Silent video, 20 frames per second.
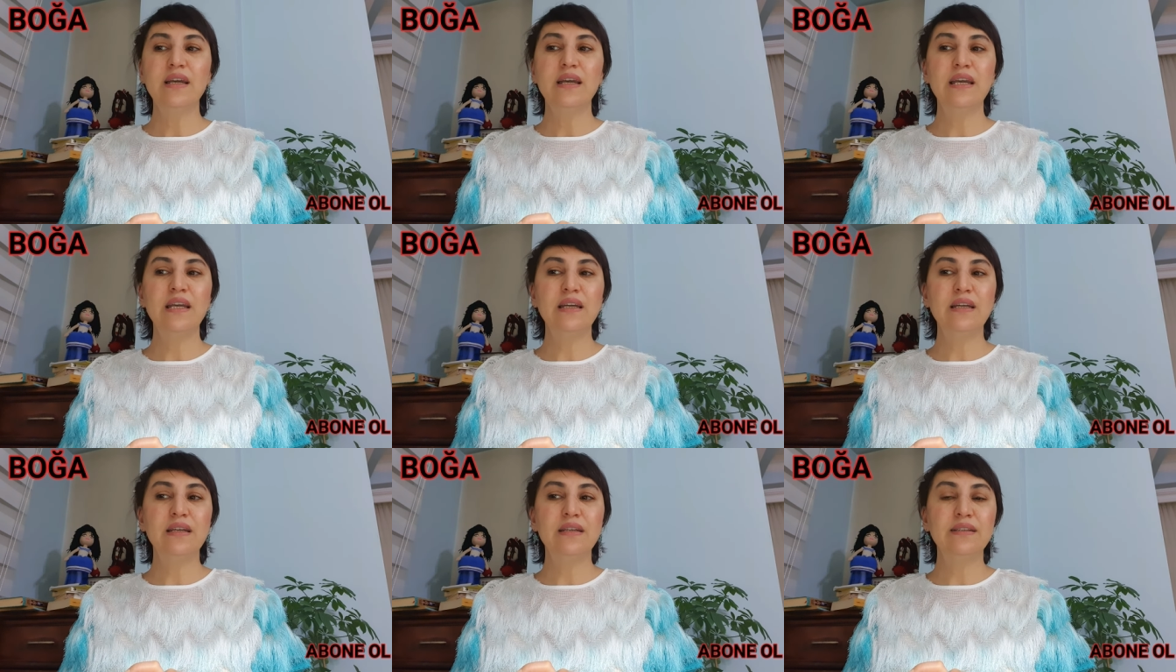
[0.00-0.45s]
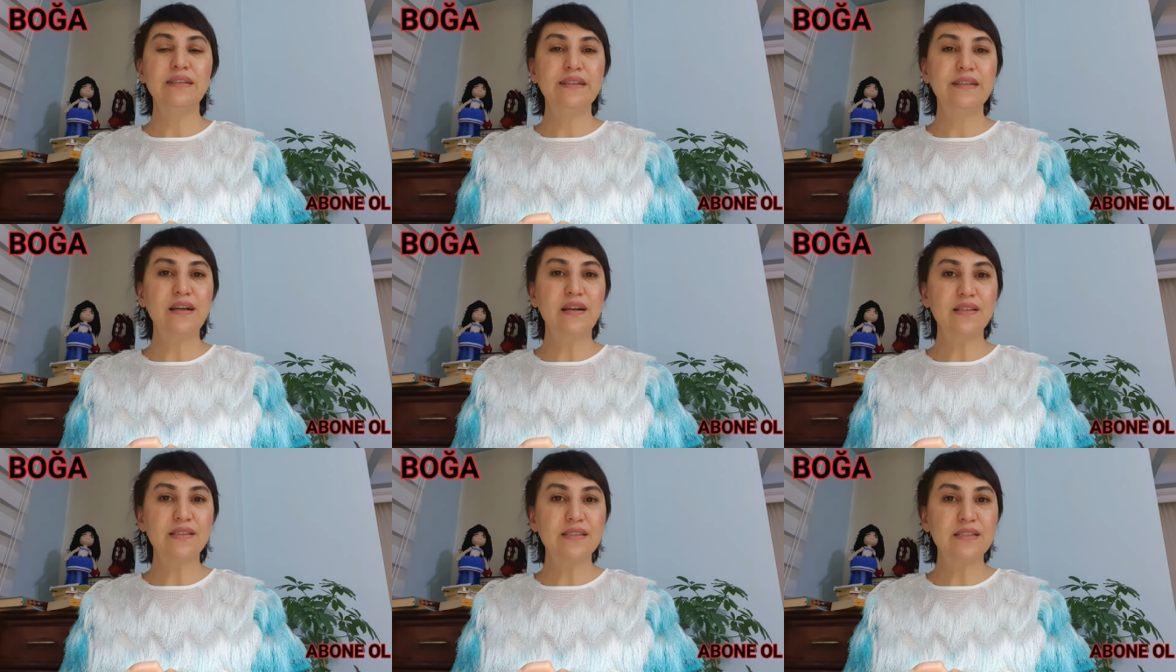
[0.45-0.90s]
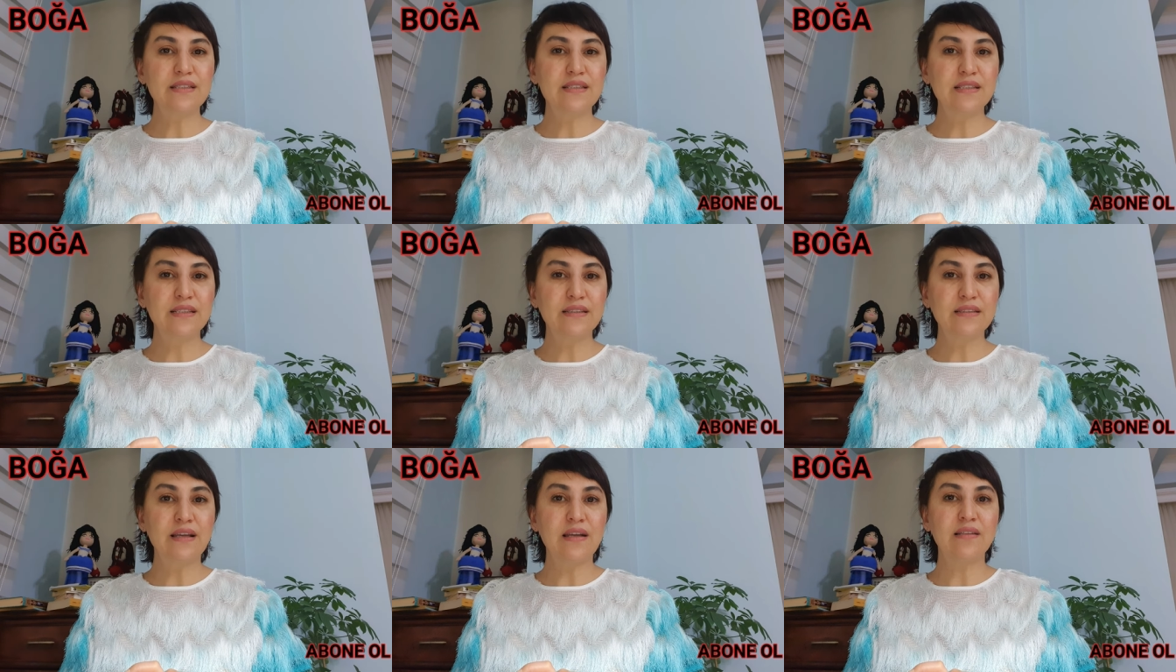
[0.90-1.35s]
E,
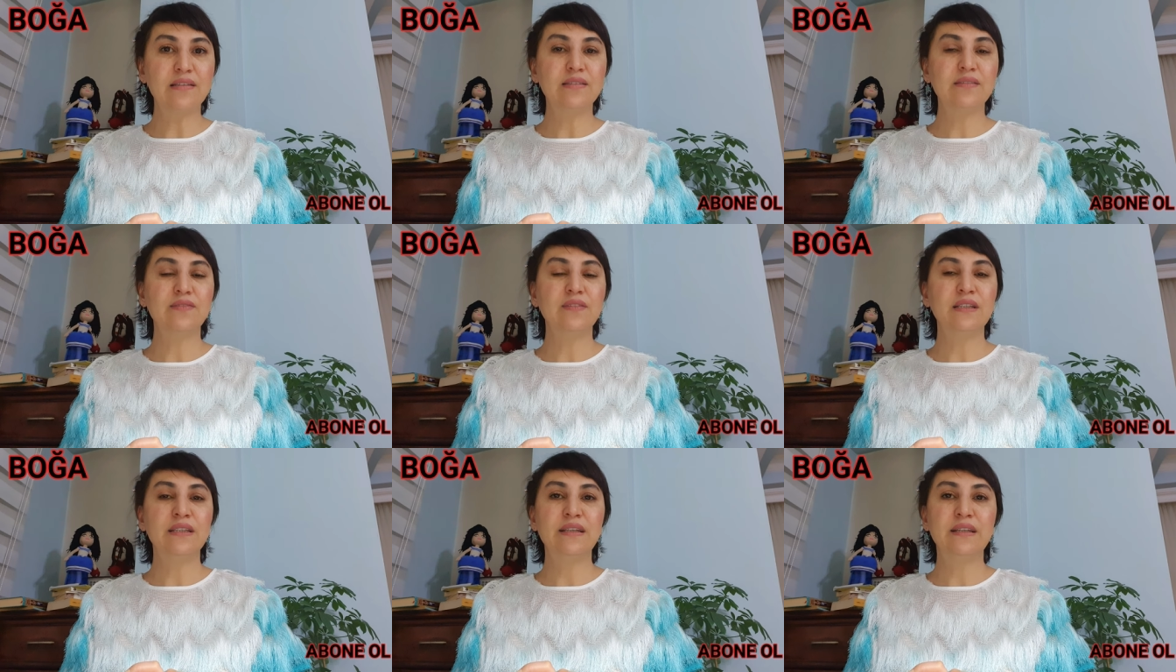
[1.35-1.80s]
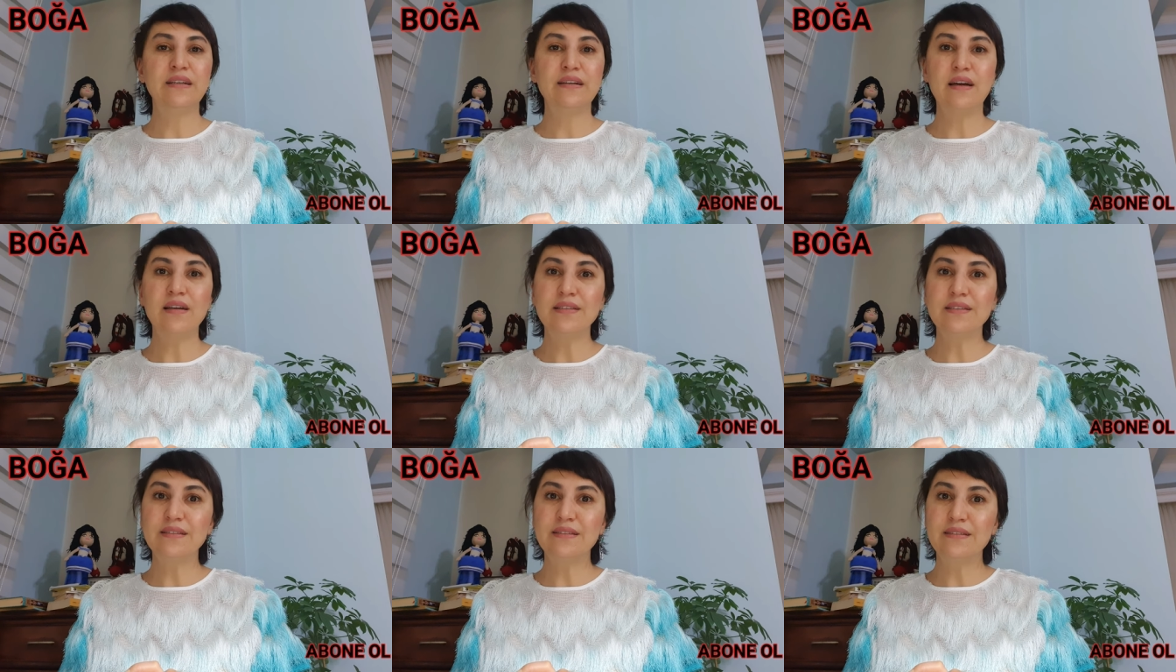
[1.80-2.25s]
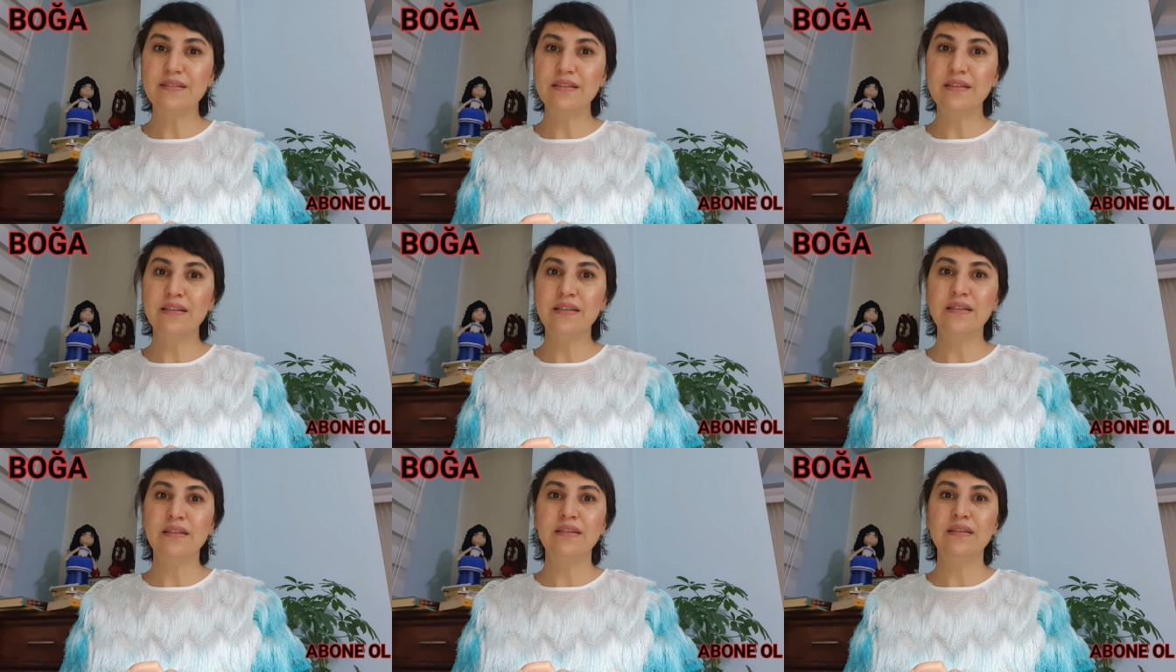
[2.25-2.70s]
dikkatsizlikten ve dikkat
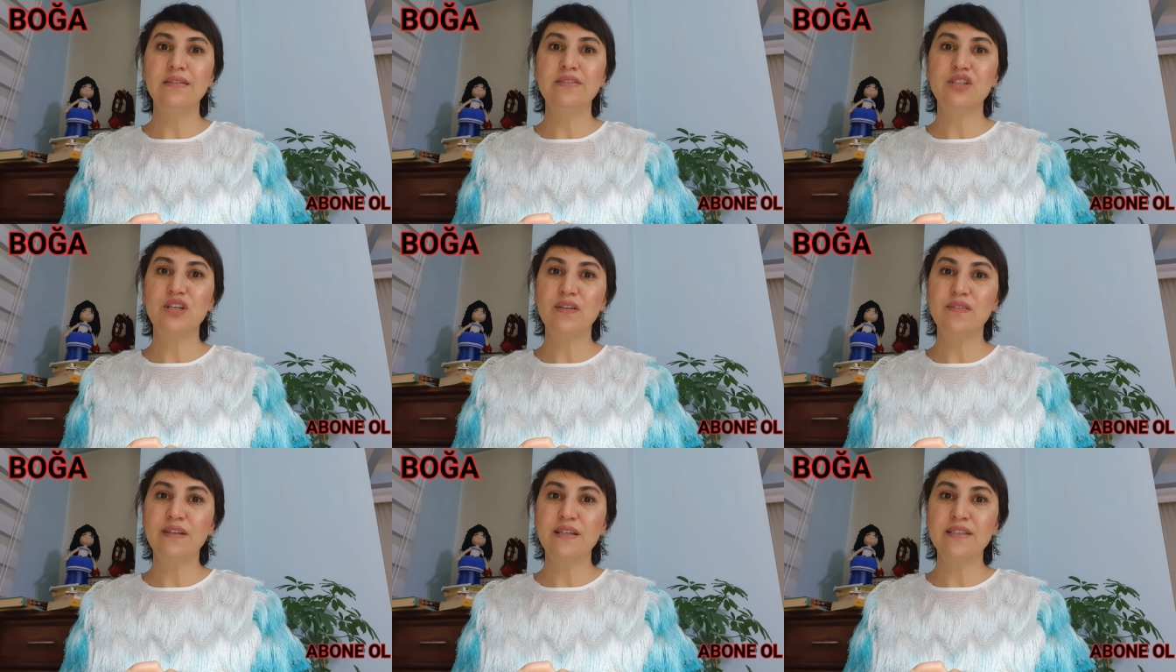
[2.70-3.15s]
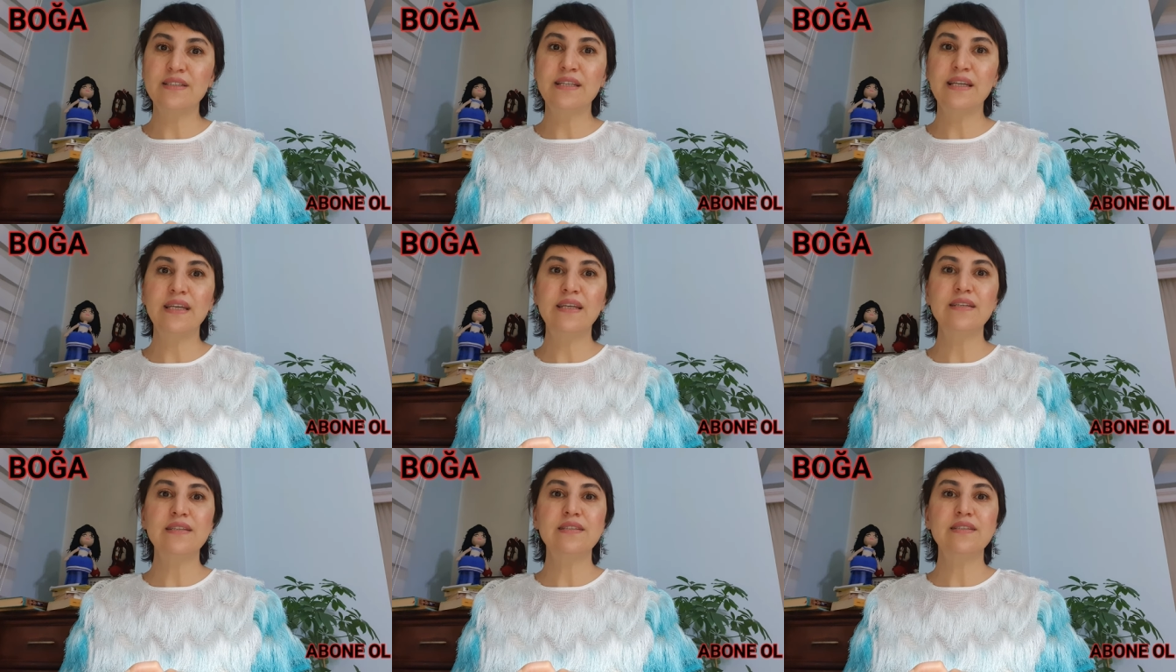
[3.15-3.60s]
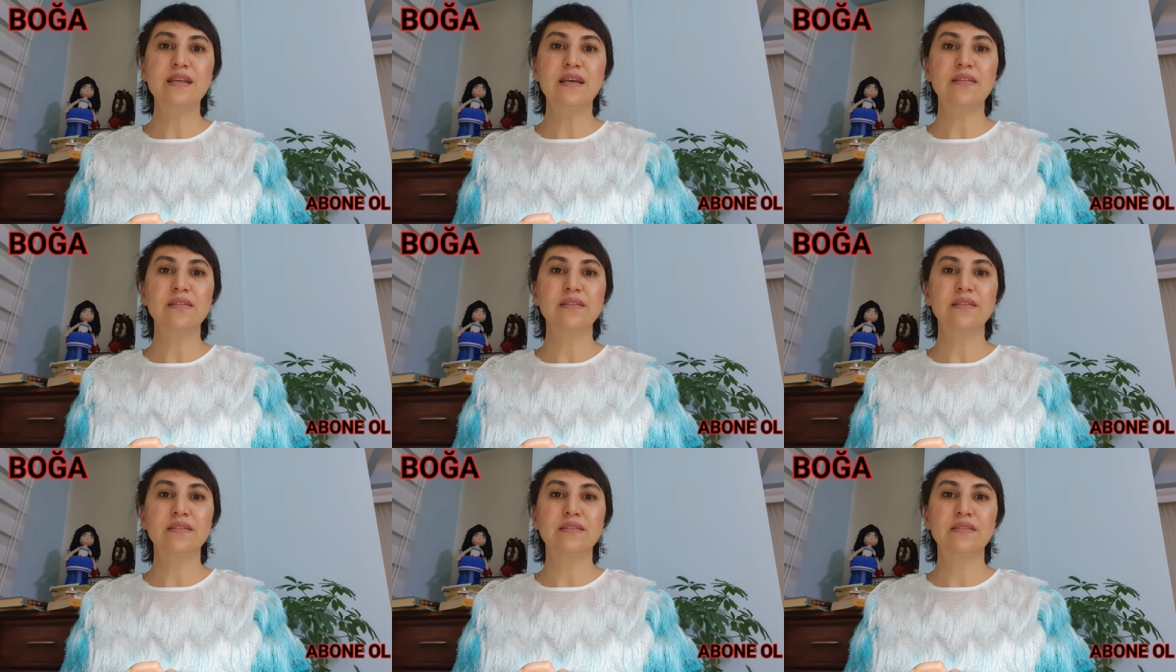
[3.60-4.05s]
e, çevrenizdeki
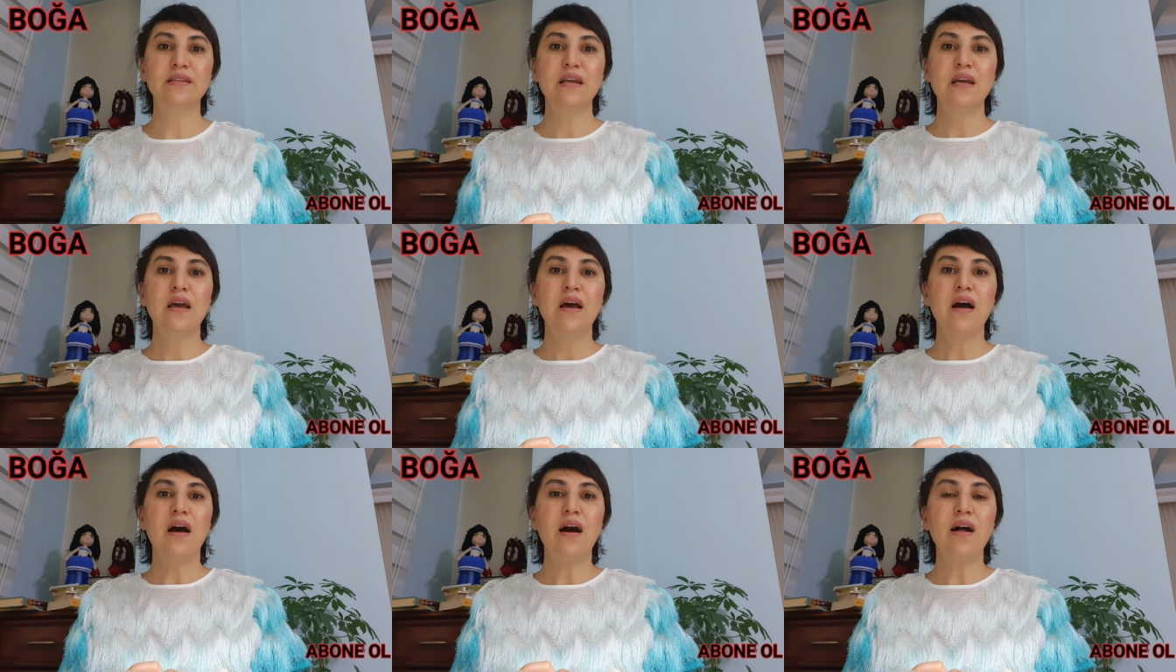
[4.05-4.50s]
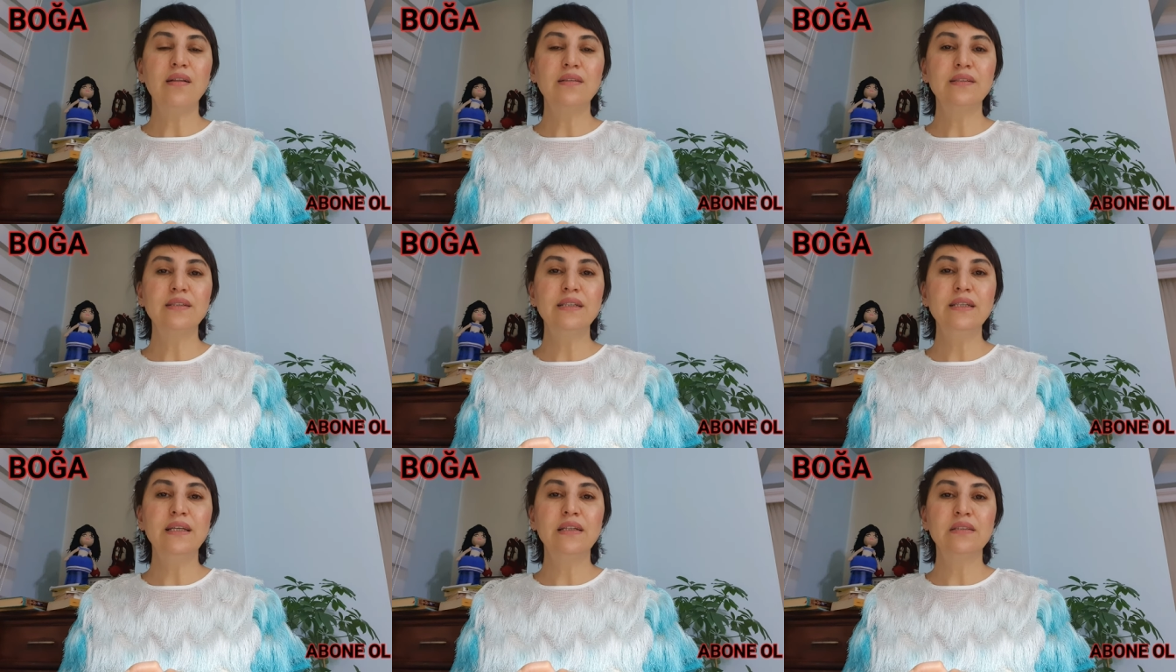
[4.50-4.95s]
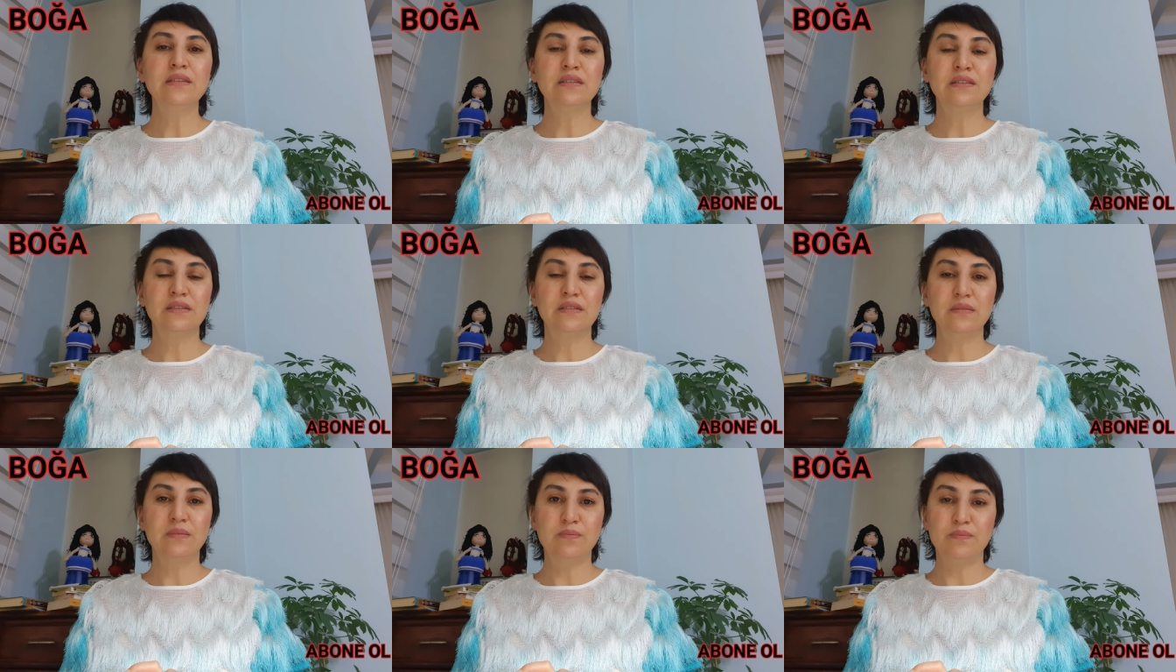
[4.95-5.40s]
insanların algı
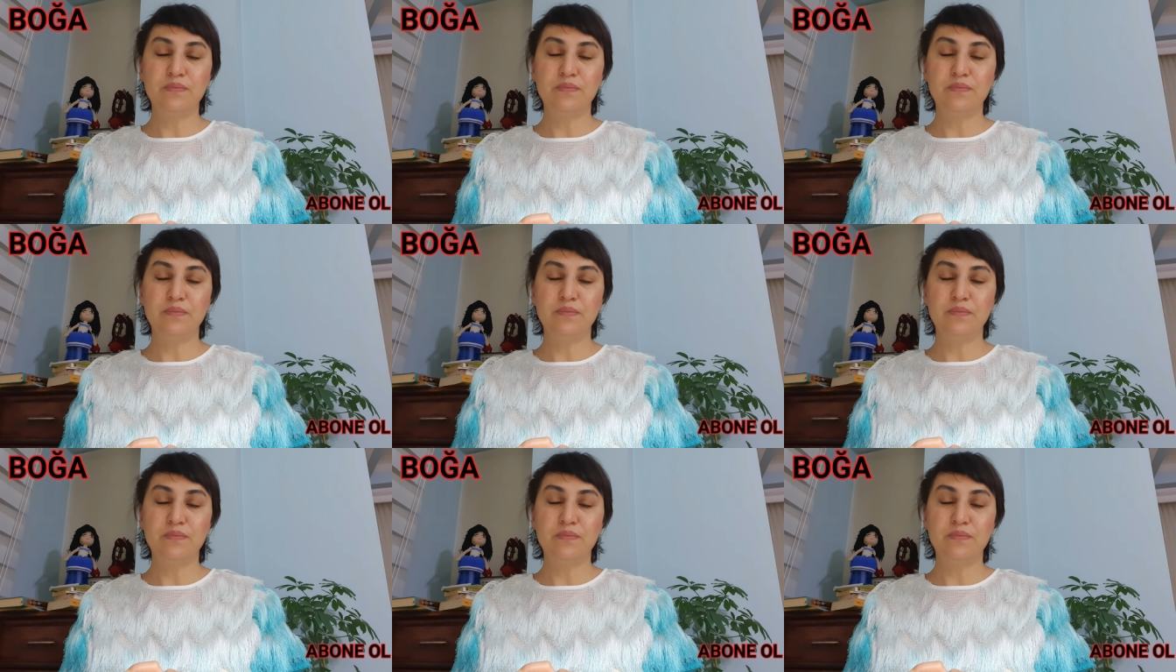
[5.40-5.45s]
yanılt,